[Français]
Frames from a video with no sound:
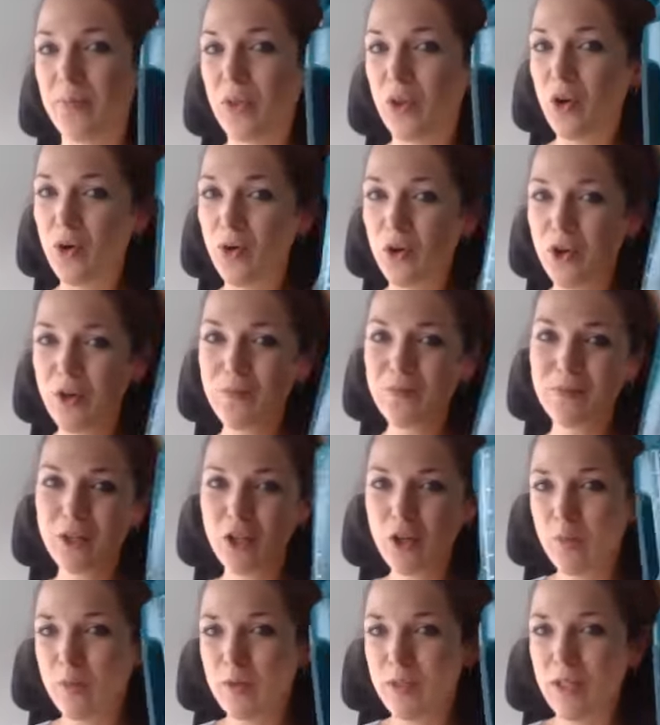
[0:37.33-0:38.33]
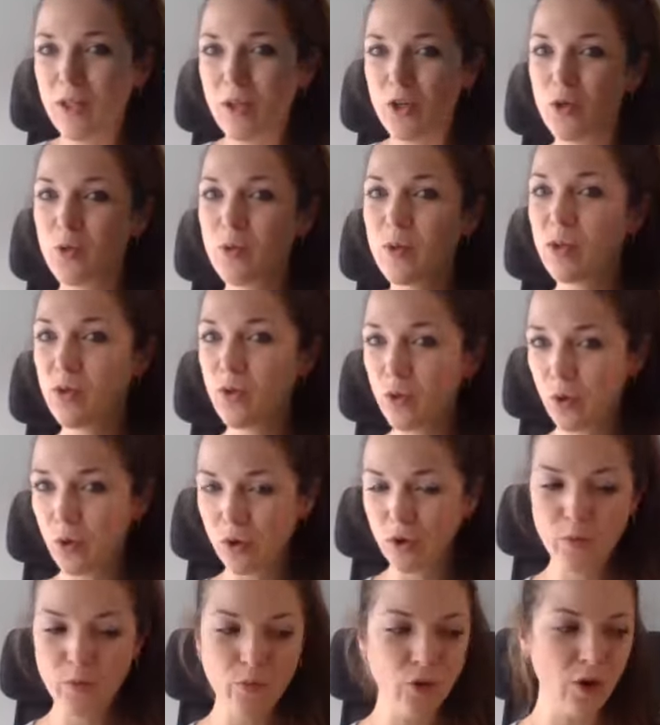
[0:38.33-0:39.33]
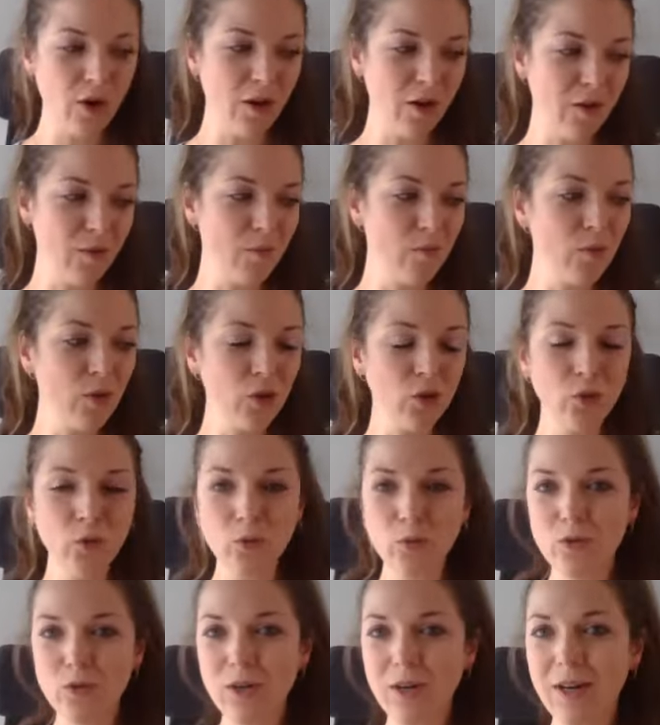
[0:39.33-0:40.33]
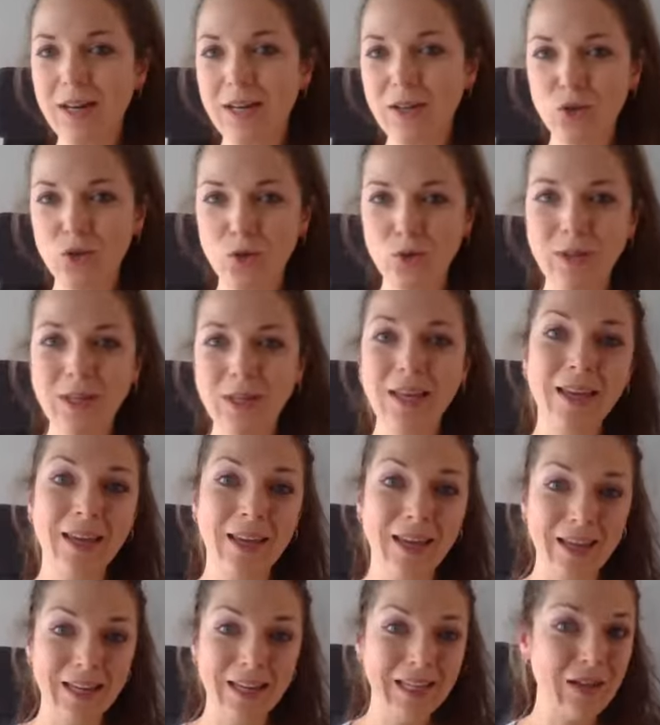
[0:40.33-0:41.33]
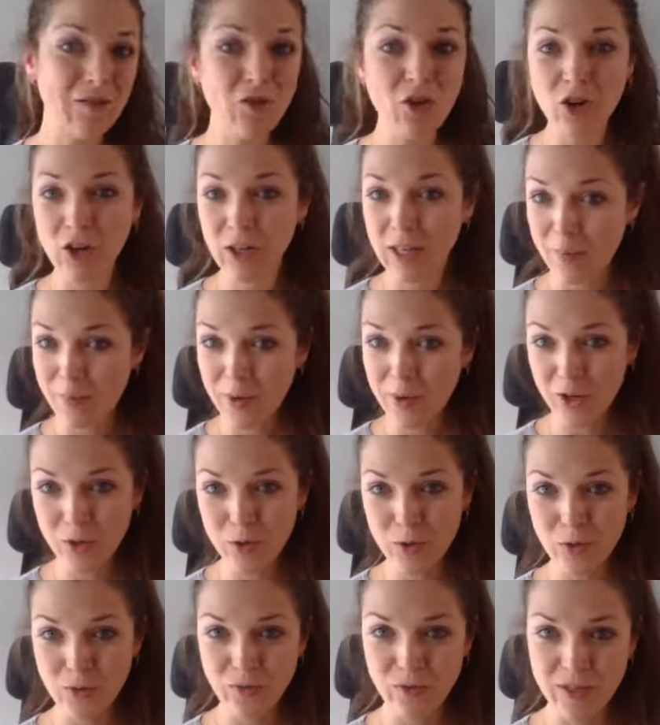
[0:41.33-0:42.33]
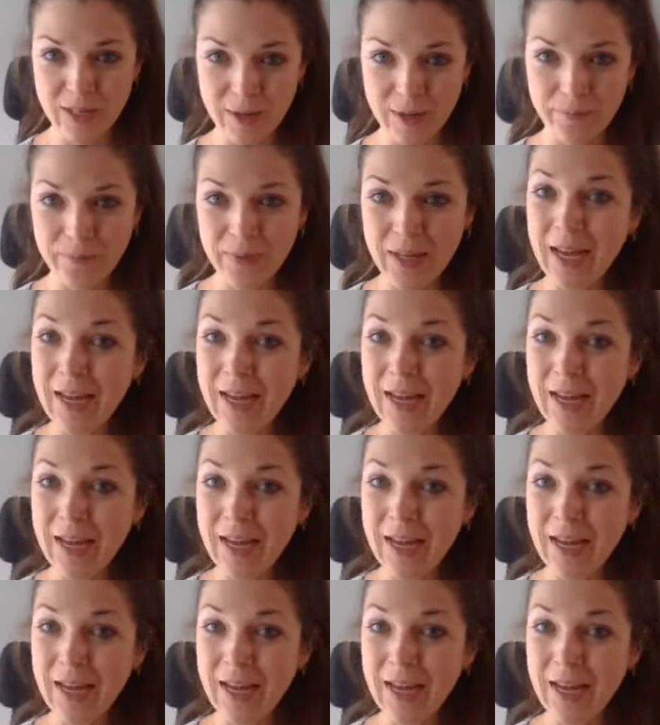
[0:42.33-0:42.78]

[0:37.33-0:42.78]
Donc, comme ça, je suis sûre de boire mon eau durant la journée et d'avoir un apport suffisant.